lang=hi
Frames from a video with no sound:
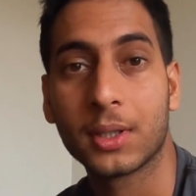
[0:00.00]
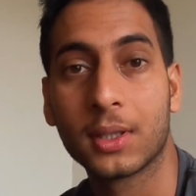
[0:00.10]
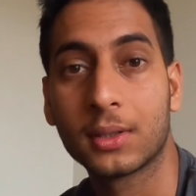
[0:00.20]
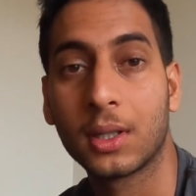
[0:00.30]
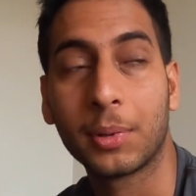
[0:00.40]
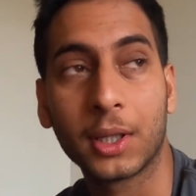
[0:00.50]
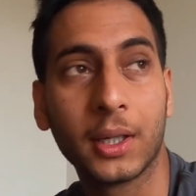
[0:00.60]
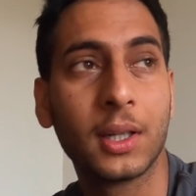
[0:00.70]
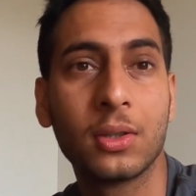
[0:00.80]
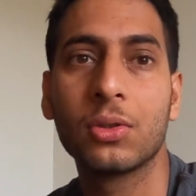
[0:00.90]
सस्ता पड़ता है
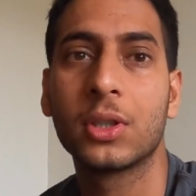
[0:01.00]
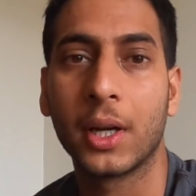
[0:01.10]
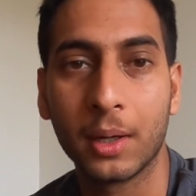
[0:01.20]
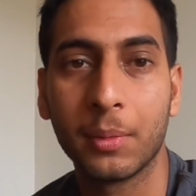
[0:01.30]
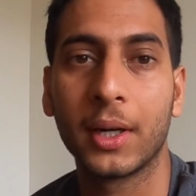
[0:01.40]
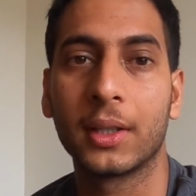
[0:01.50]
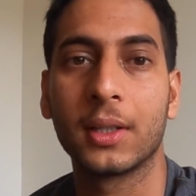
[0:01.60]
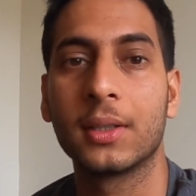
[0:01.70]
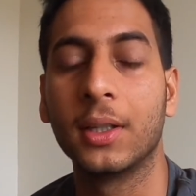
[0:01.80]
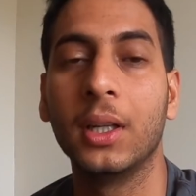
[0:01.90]
इधर जो शहर में रहते हैं
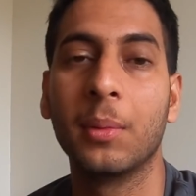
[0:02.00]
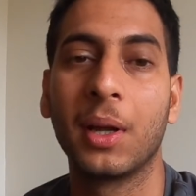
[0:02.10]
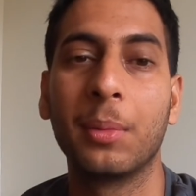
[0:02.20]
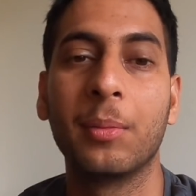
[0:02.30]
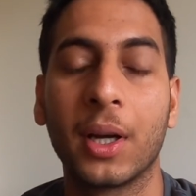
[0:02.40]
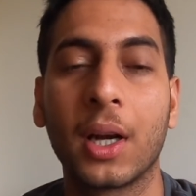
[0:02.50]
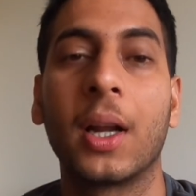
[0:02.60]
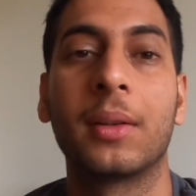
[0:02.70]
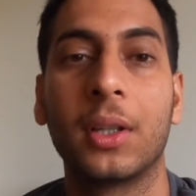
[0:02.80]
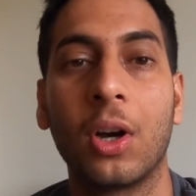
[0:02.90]
सिडनी या मेलबर्न में अगर
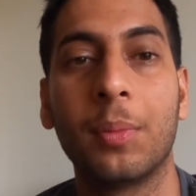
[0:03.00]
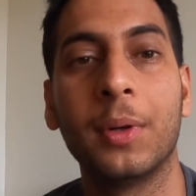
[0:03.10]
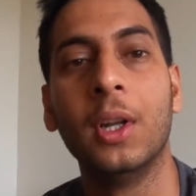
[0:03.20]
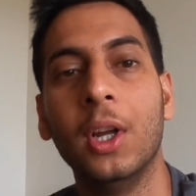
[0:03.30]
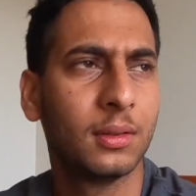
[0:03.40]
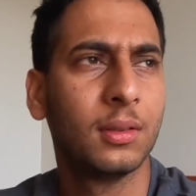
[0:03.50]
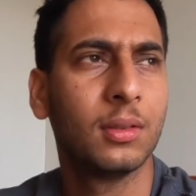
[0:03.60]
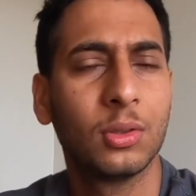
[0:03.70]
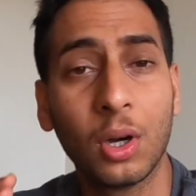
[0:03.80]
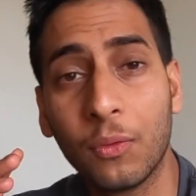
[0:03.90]
रहते हो आप
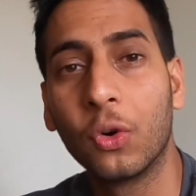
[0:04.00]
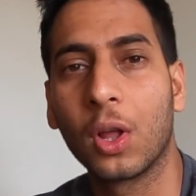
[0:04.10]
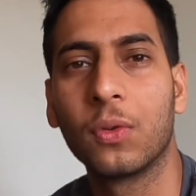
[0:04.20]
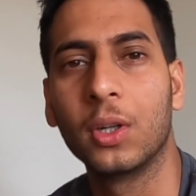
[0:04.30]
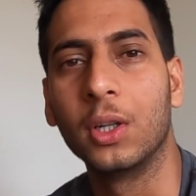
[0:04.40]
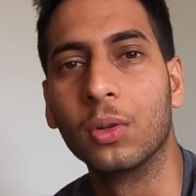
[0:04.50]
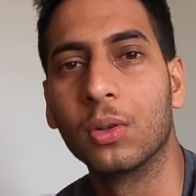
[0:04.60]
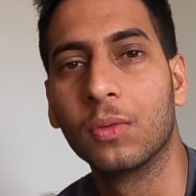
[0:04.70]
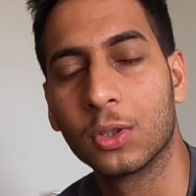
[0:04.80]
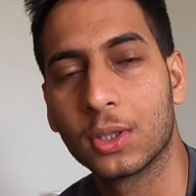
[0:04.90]
तो आप वोडाफोन ले लो
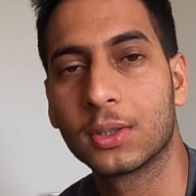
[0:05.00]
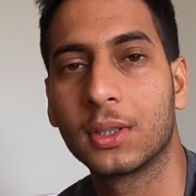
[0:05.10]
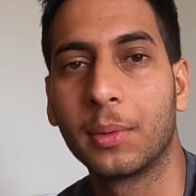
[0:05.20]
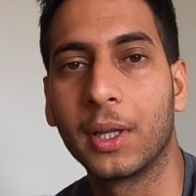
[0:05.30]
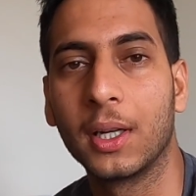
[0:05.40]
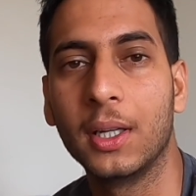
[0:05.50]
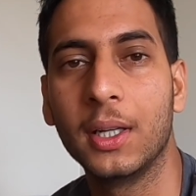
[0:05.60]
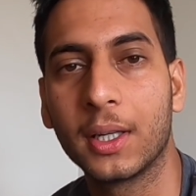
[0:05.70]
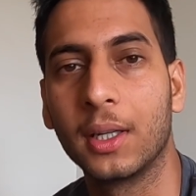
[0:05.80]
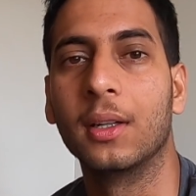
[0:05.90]
वो सस्ता पड़ेगा
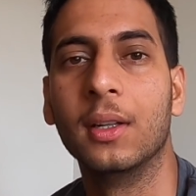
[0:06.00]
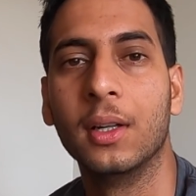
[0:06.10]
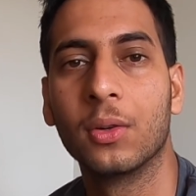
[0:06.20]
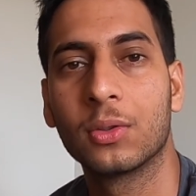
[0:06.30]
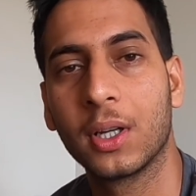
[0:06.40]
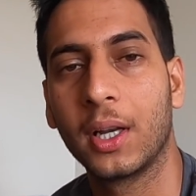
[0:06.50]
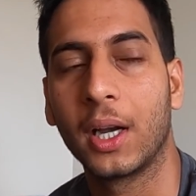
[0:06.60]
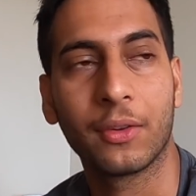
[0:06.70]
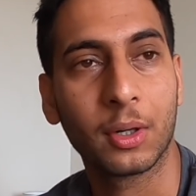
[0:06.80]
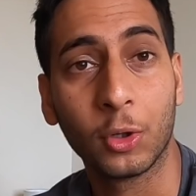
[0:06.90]
लेकिन उसका
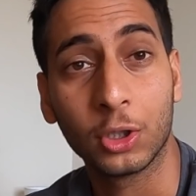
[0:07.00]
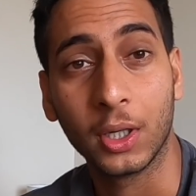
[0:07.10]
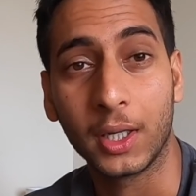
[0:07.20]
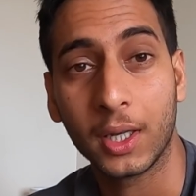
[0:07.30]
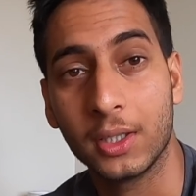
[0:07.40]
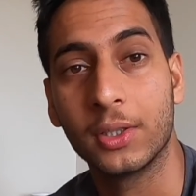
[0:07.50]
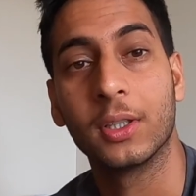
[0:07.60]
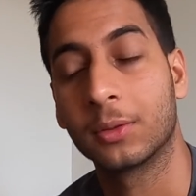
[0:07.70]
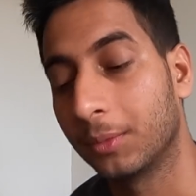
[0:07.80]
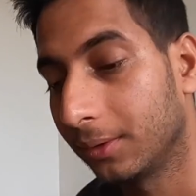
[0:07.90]
नेटवर्क बहुत घटिया
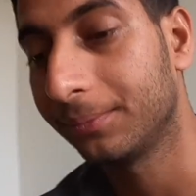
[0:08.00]
रीजनल्स में